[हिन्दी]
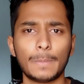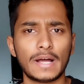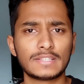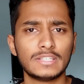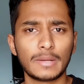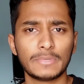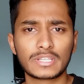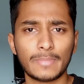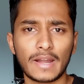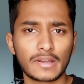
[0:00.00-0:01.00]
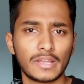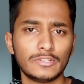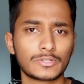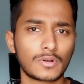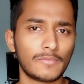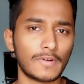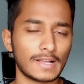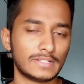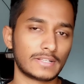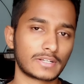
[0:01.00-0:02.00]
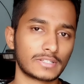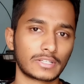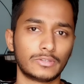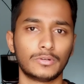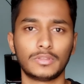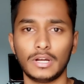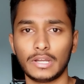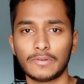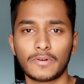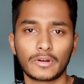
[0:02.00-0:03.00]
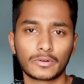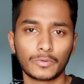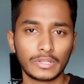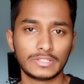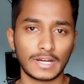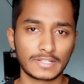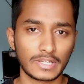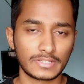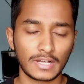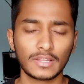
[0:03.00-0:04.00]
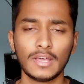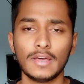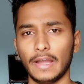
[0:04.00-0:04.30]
पाँच हज़ार में की बैटरी है जिसको आप फास्ट चार्ज कर सकते हो थर्टी वाट क्विक चार्ज के साथ